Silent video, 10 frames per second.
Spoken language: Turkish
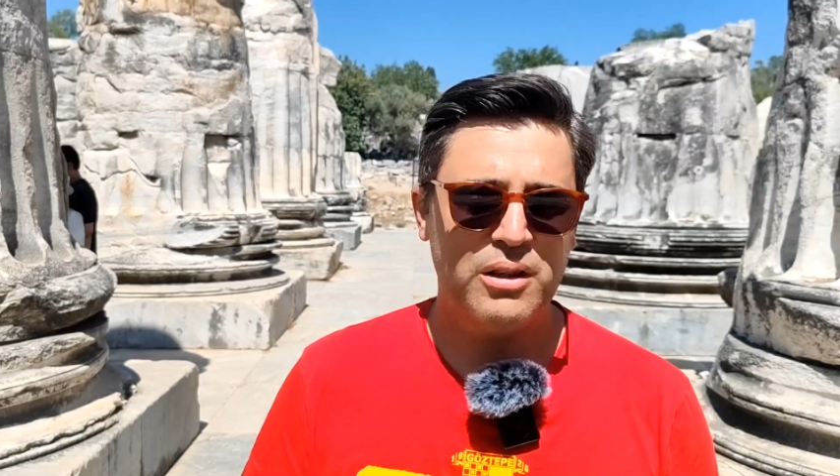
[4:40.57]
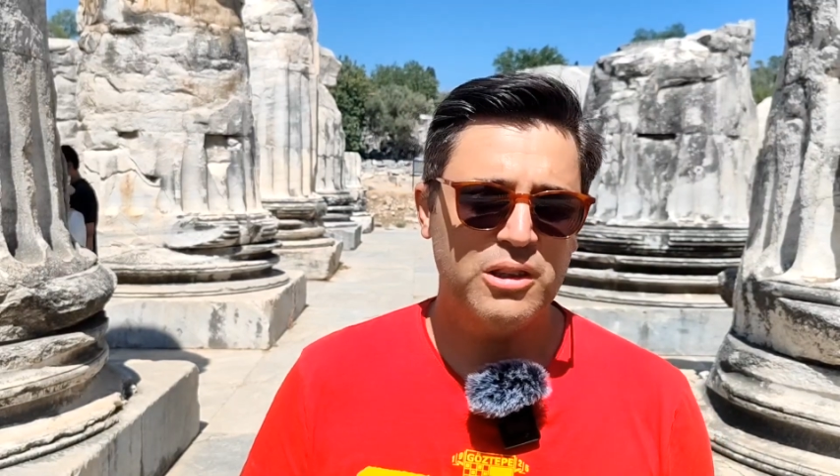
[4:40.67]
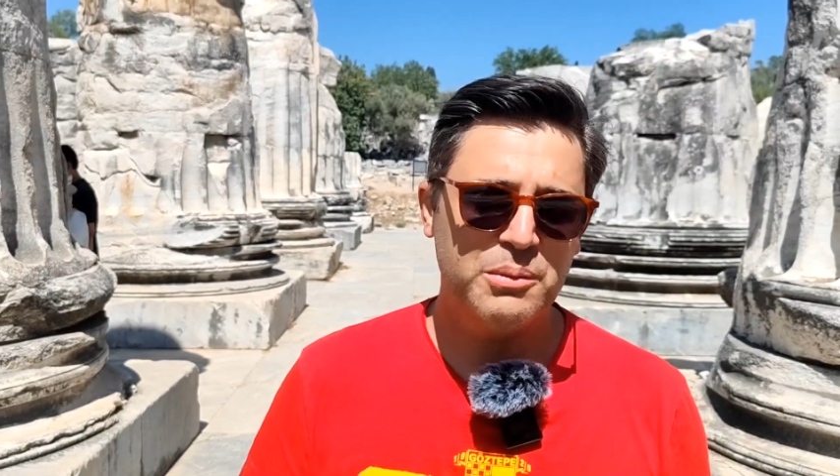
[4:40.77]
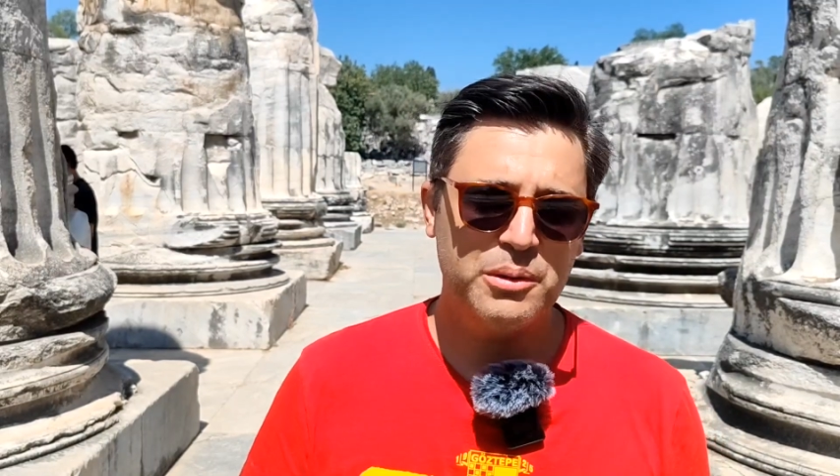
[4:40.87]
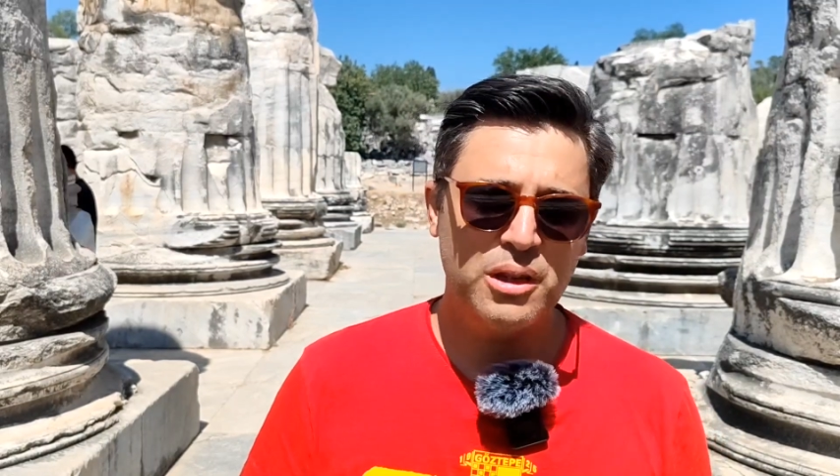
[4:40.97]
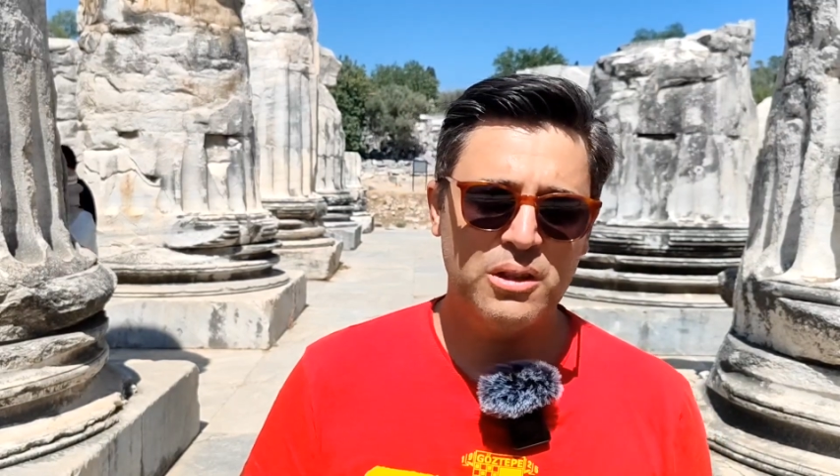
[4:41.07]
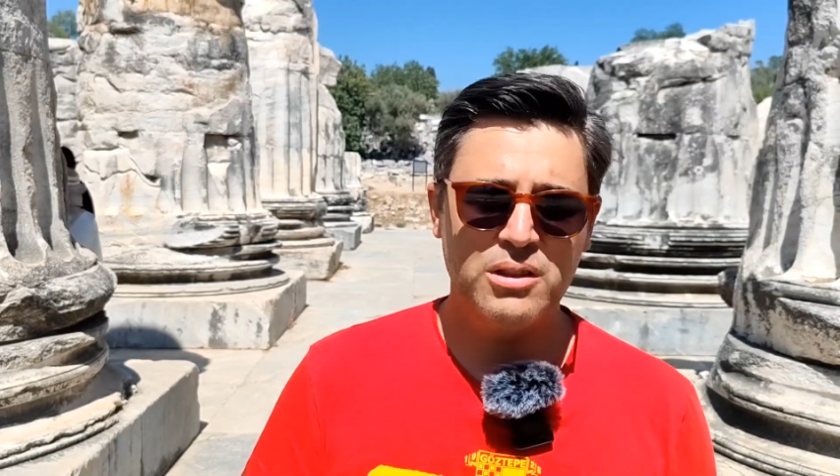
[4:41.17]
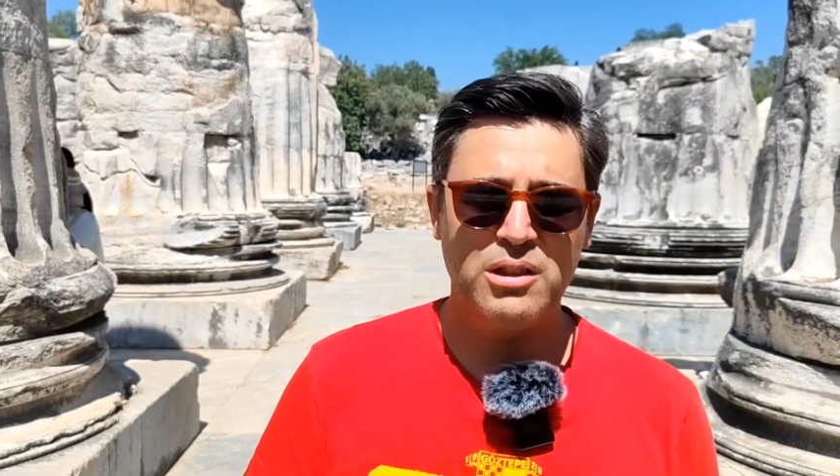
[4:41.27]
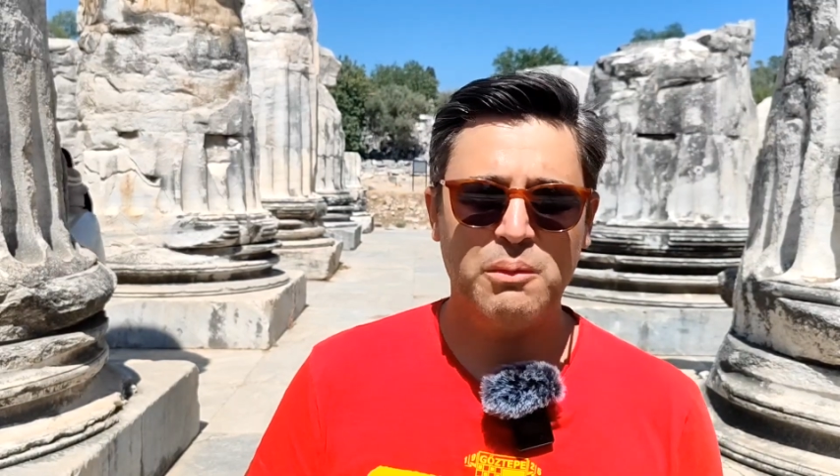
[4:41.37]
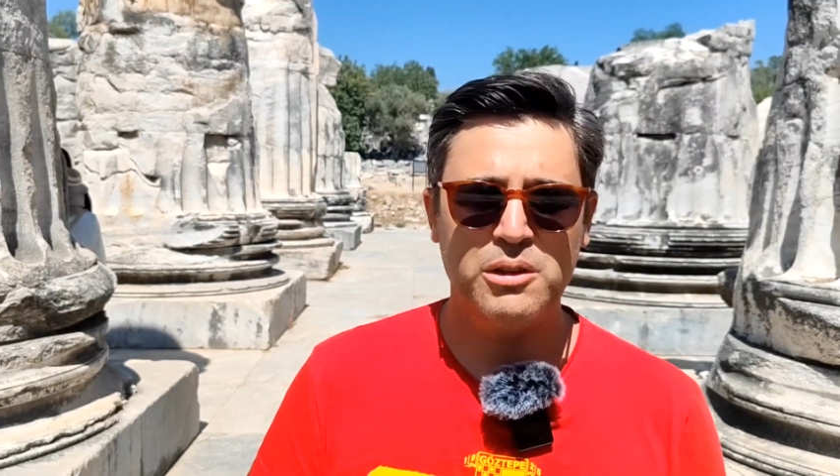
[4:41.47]
Belki İzmir'de
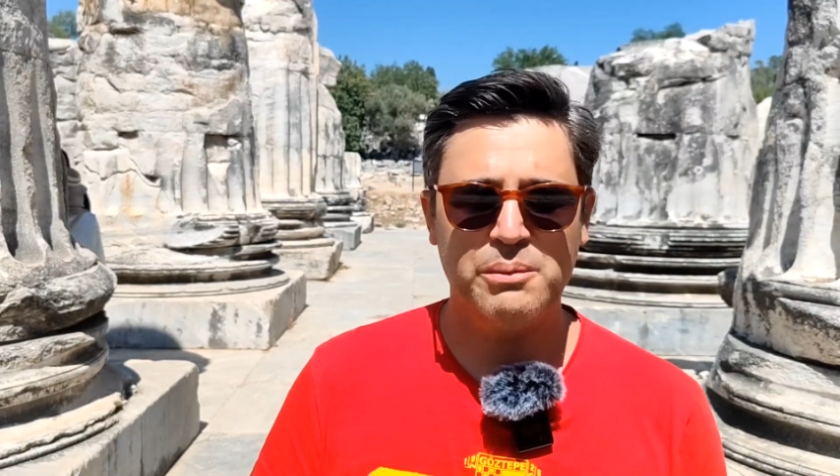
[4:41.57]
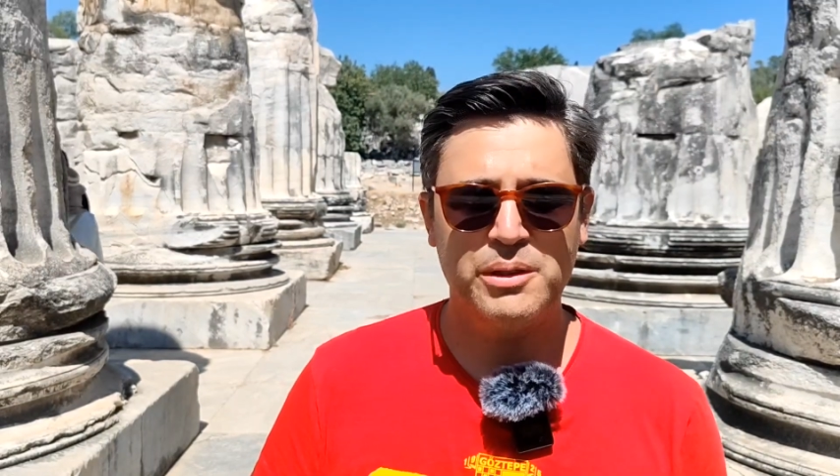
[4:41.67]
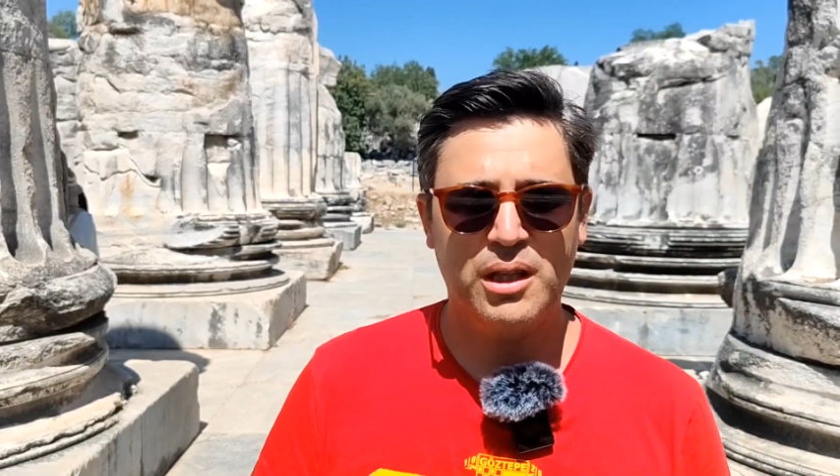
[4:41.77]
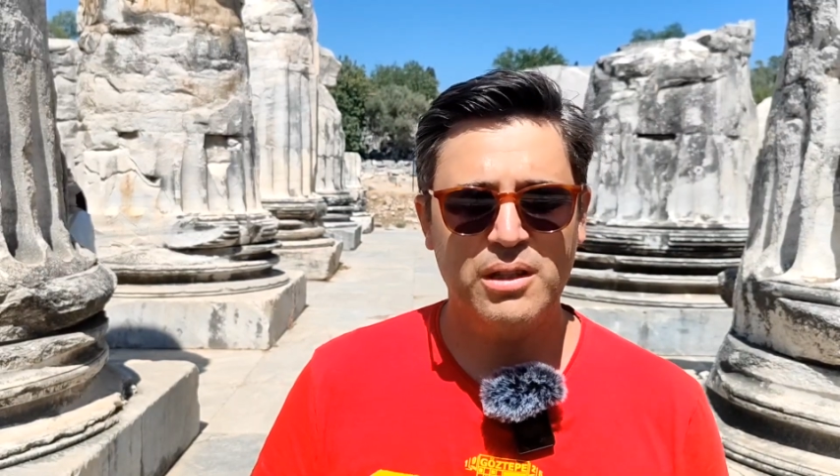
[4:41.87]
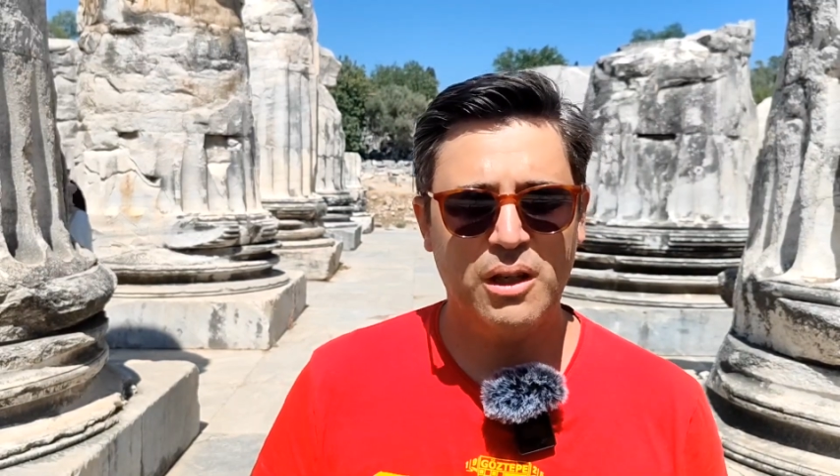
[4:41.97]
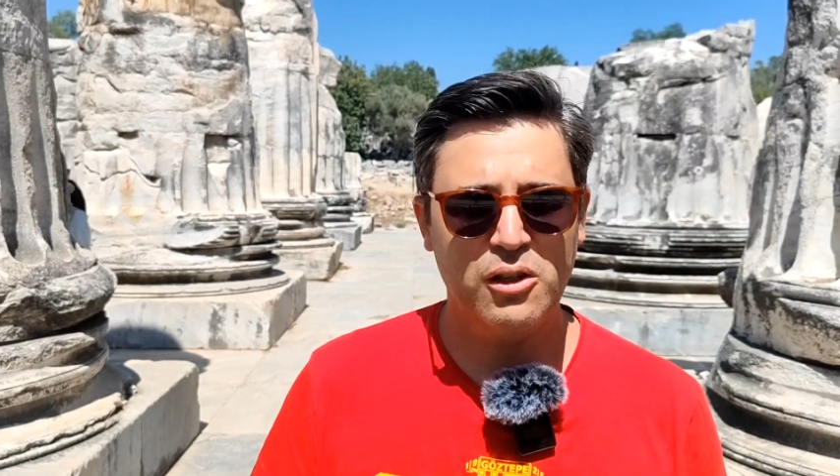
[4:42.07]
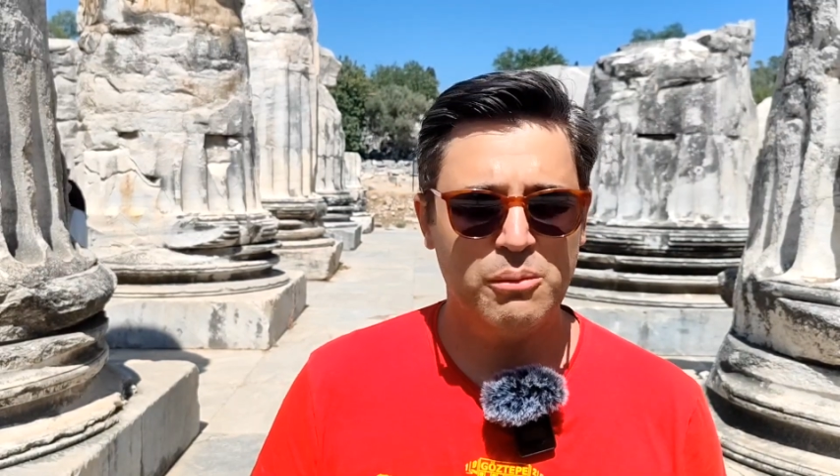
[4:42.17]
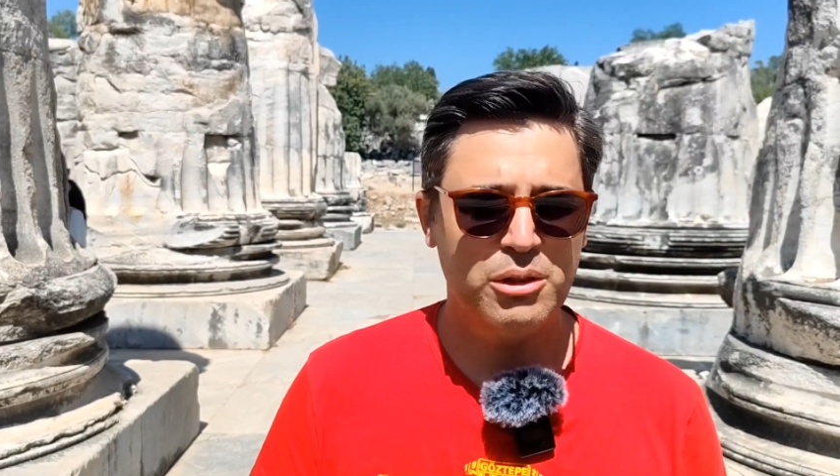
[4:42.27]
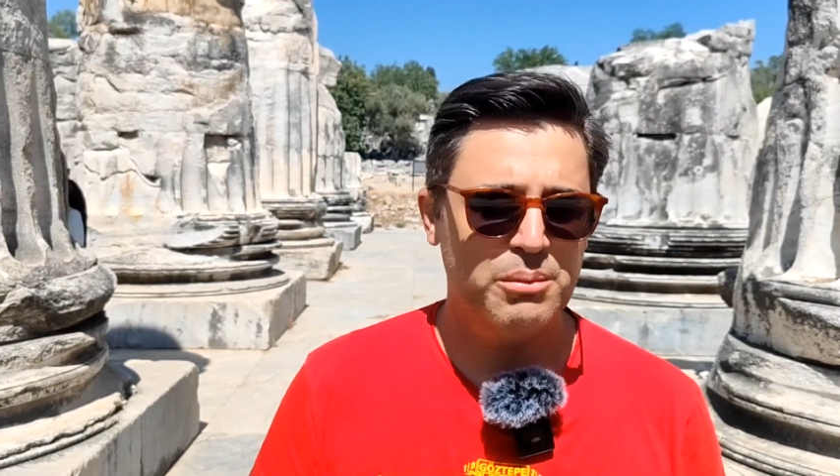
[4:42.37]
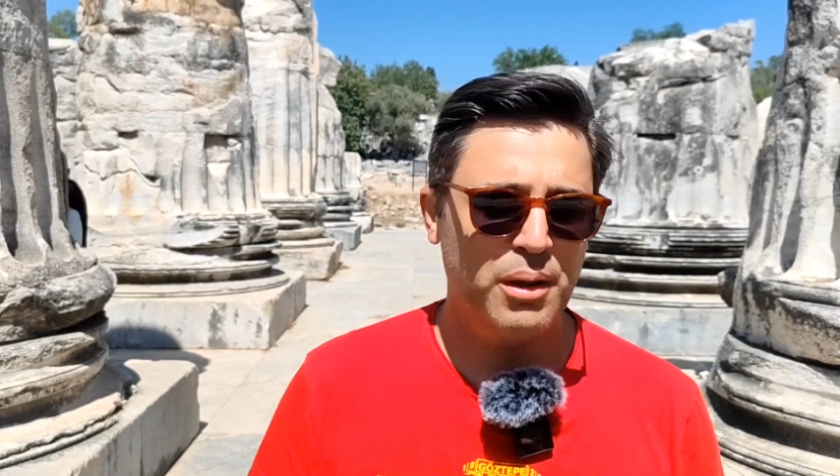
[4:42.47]
hazırlık maçı bir tane daha
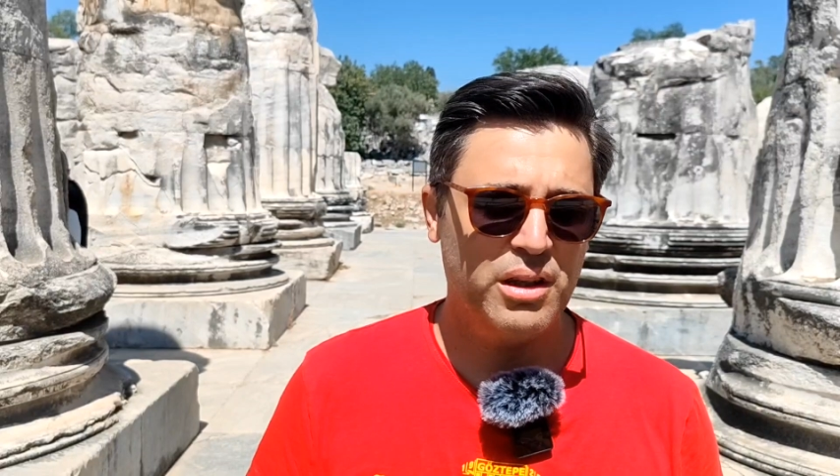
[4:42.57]
olabilir.